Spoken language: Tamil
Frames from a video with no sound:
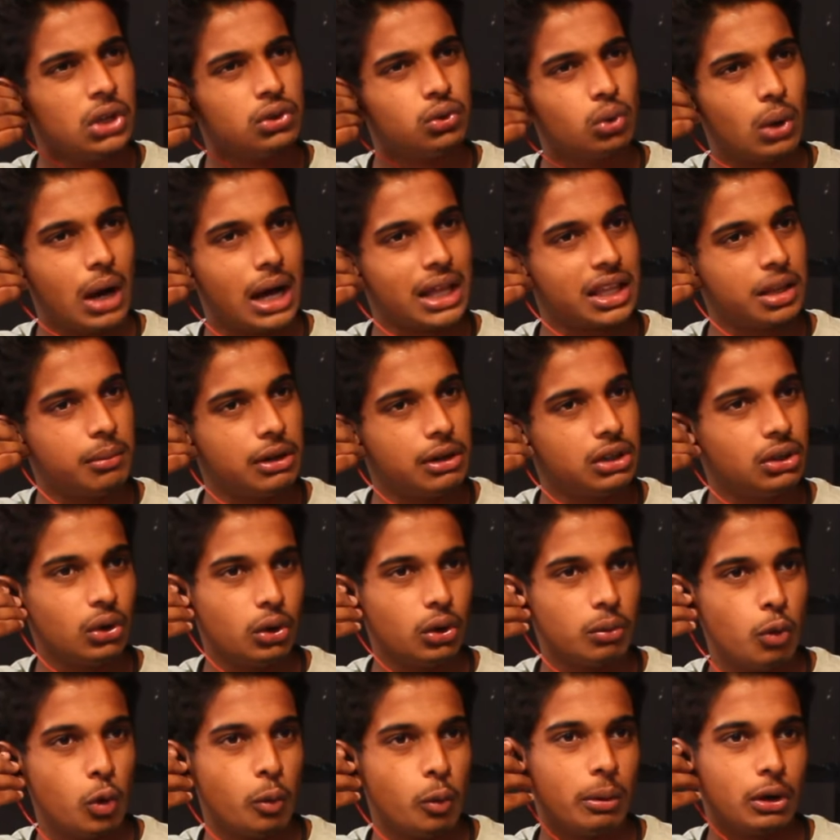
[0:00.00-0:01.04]
ஸோ அதை மட்டும்
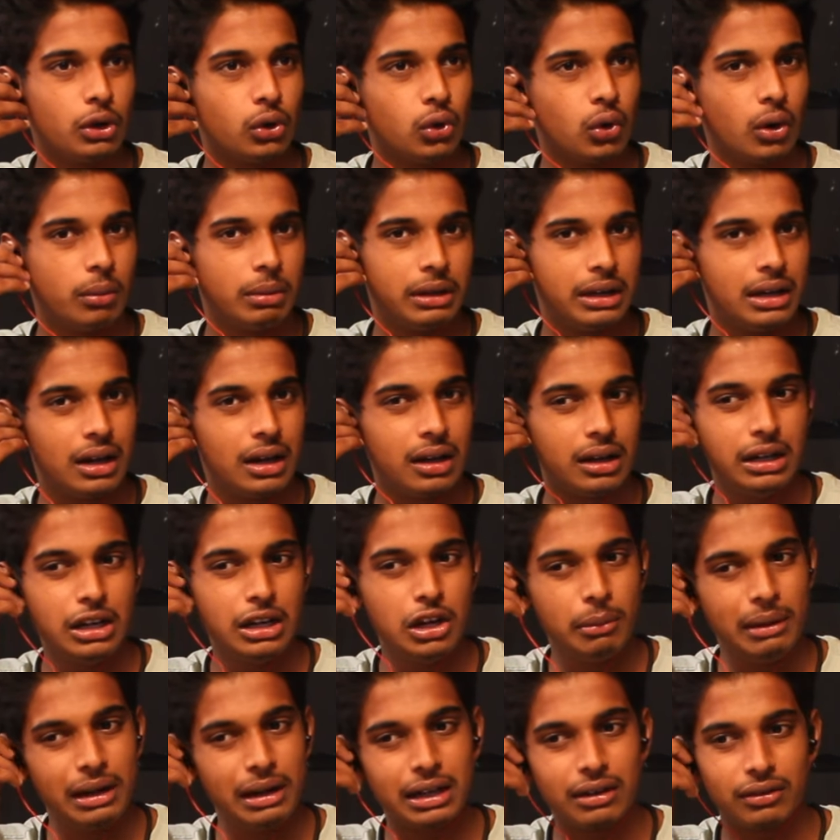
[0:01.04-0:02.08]
ரிமூவ் பண்ணிட்டோம் அப்படின்னா
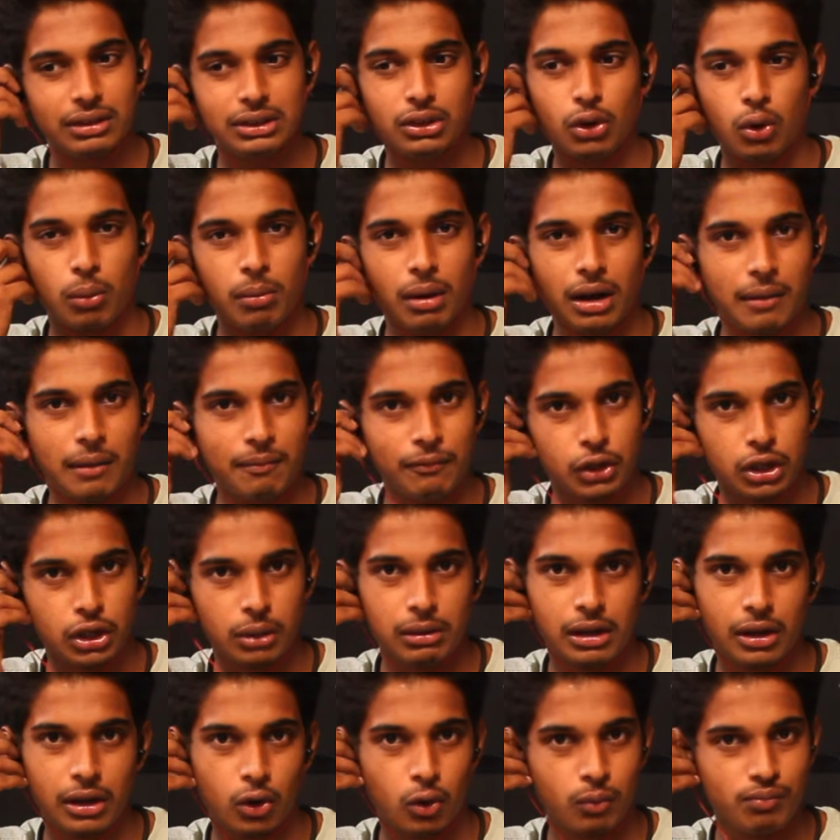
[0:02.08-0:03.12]
இன்னுமே எனக்கு வந்து ரொம்ப
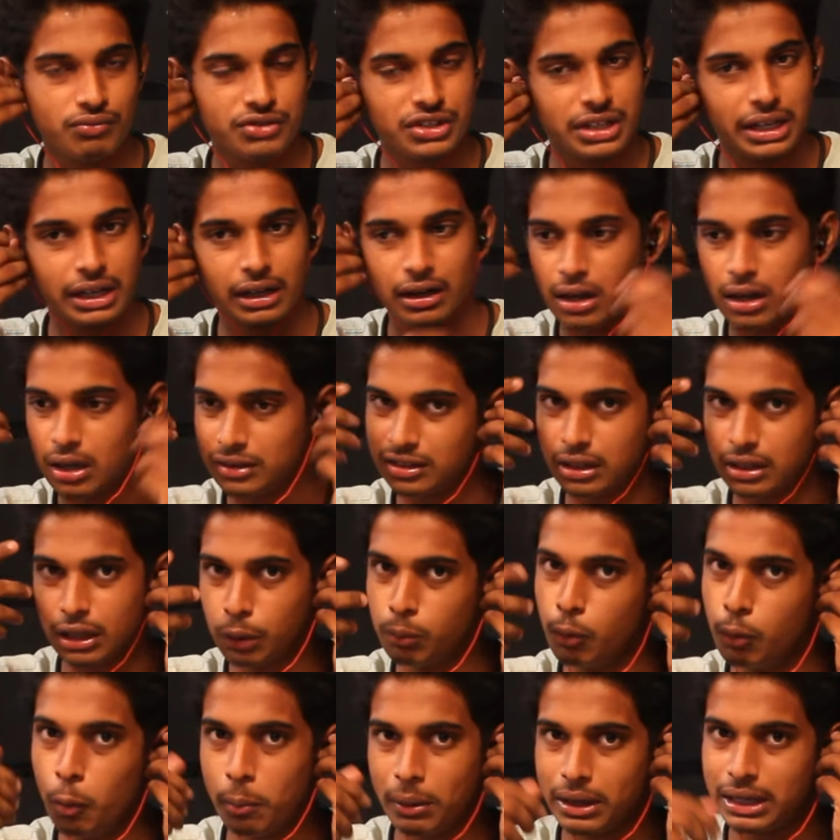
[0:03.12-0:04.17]
கம்ஃபர்டபுளாக இருக்கும் சரிங்களா
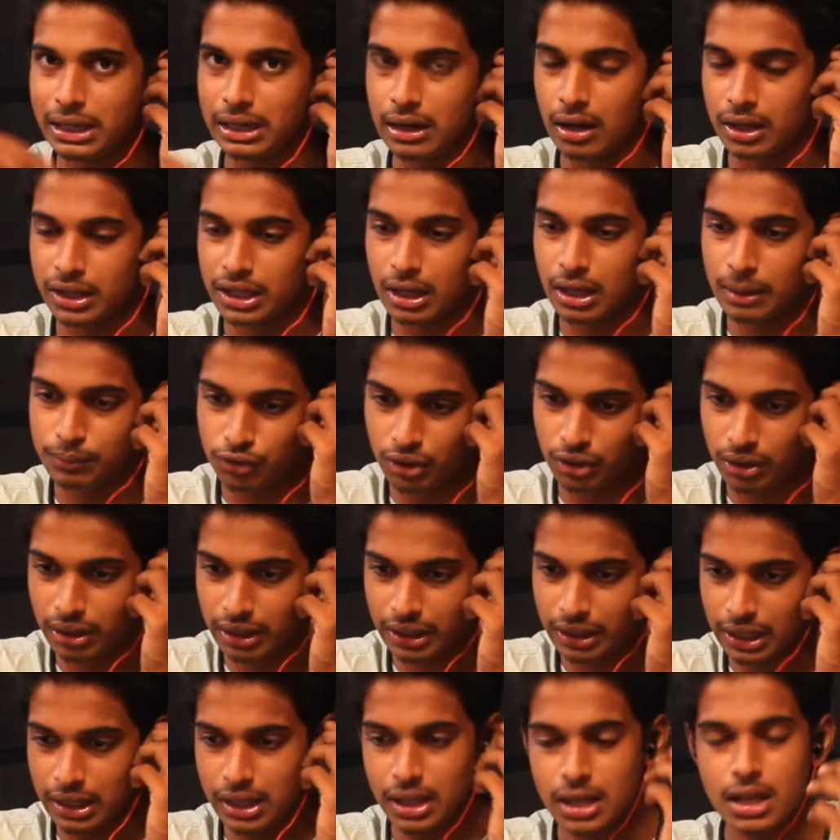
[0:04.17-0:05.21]
ரிமூவ் பண்ணிக்கலாம் அந்த ஆப்ஷன்
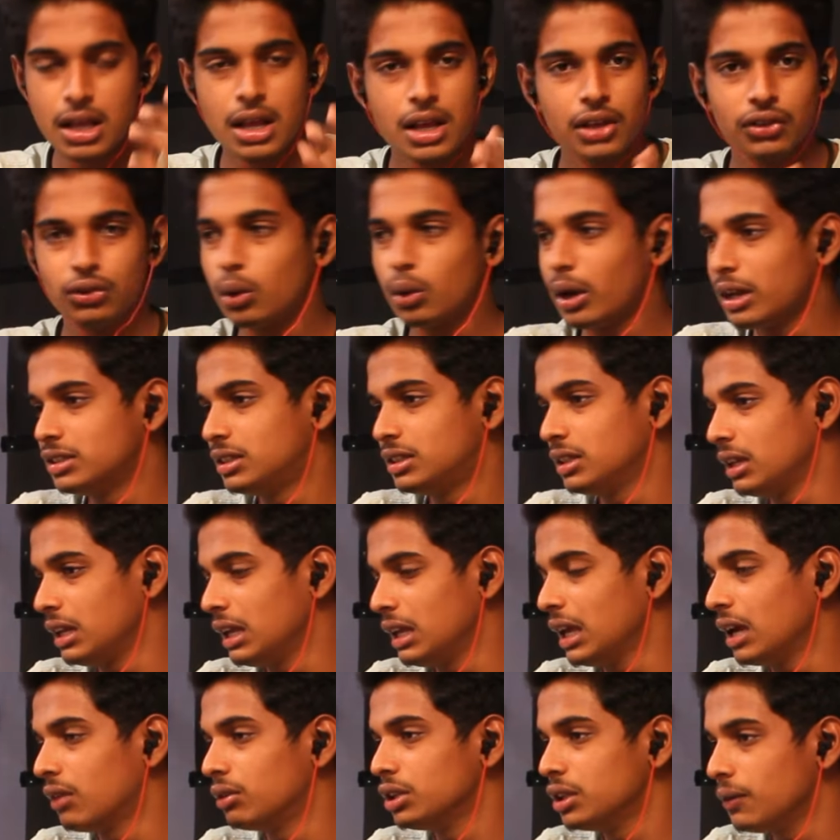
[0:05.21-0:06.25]
இருக்குது ஸோ கைஸ்
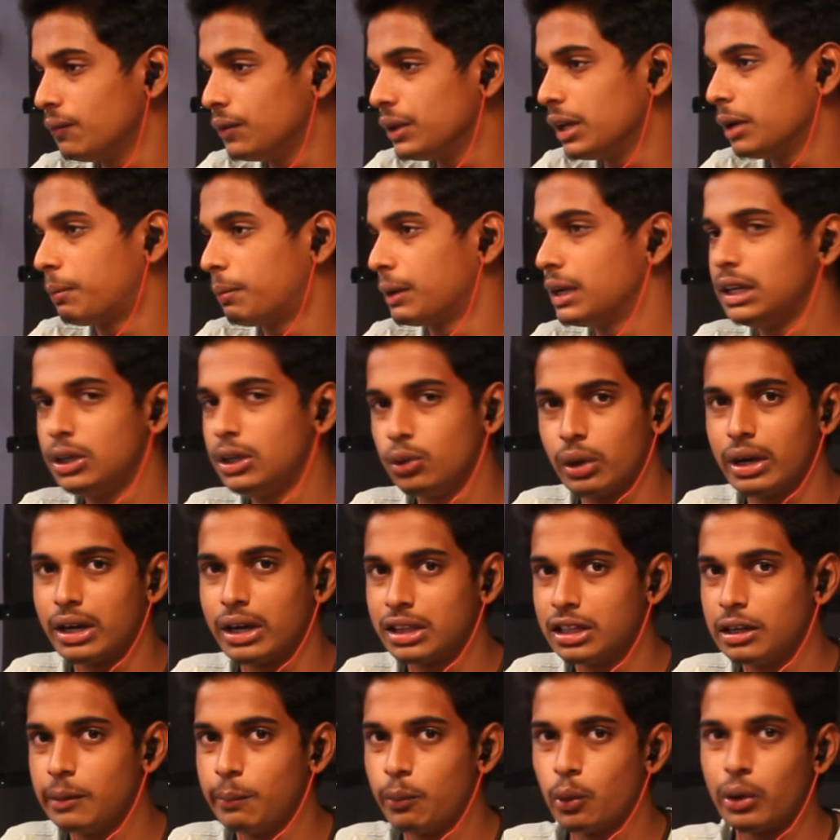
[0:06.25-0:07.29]
நீங்கள் வந்து வியர் பண்ணிவிட்டு ஒரு
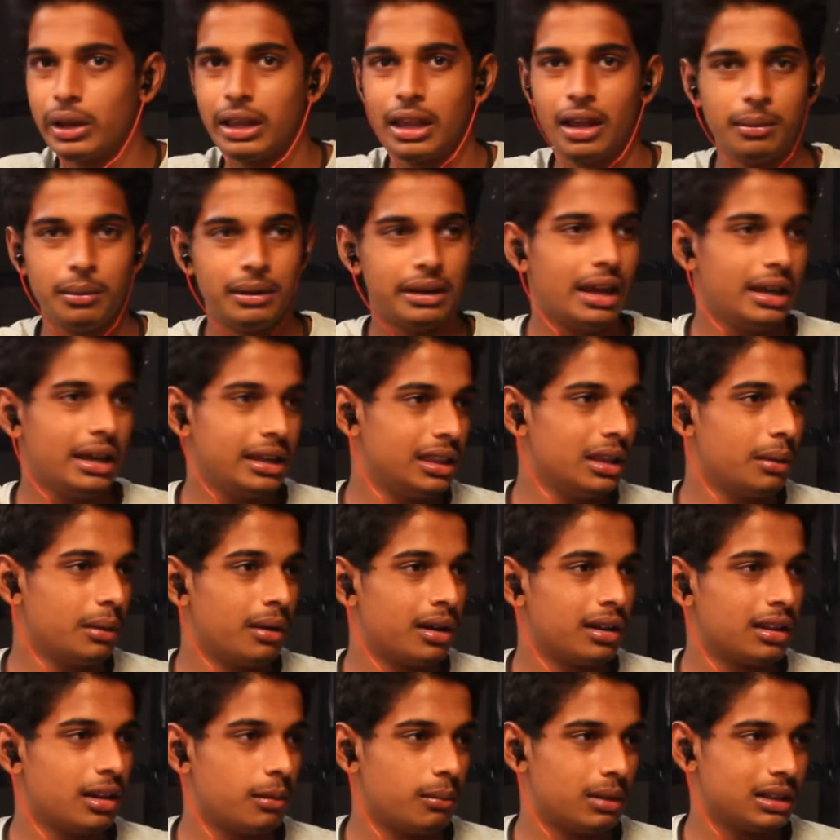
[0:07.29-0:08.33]
இடத்துக்கு போனீங்க அப்படின்னா இந்த
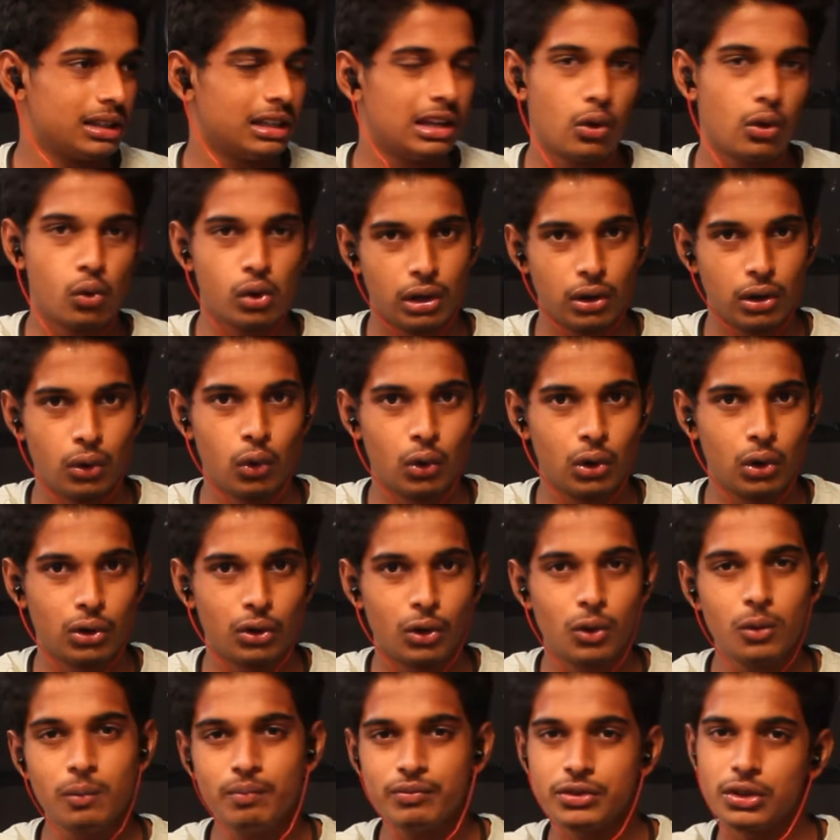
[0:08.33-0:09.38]
மாதிரி தான் பார்த்தீங்கன்னா உங்களுக்கு லுக்
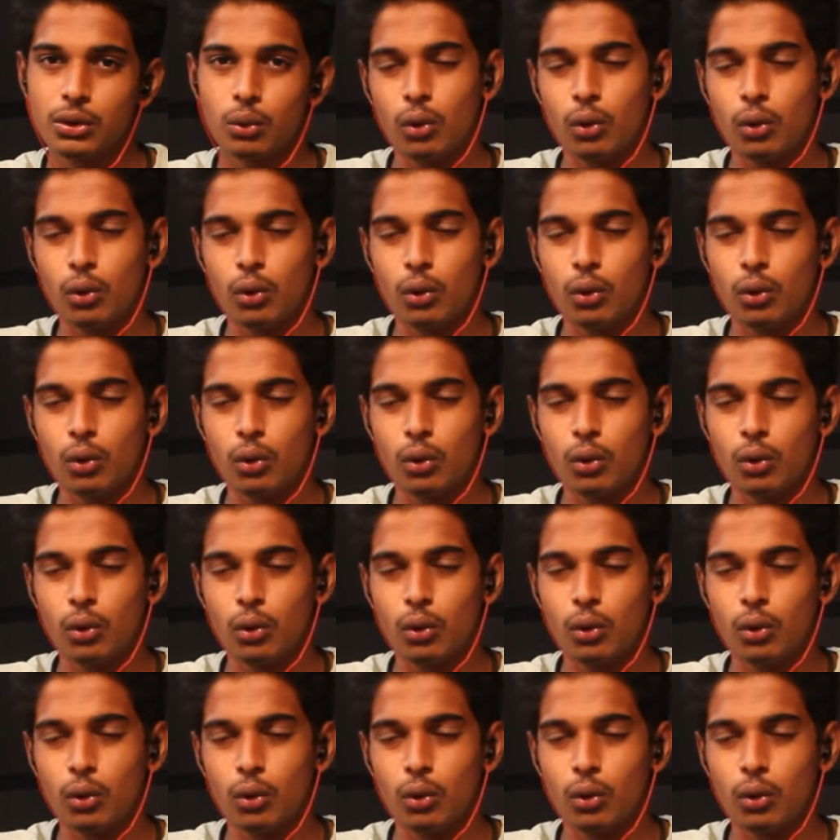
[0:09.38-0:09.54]
இருக்கும்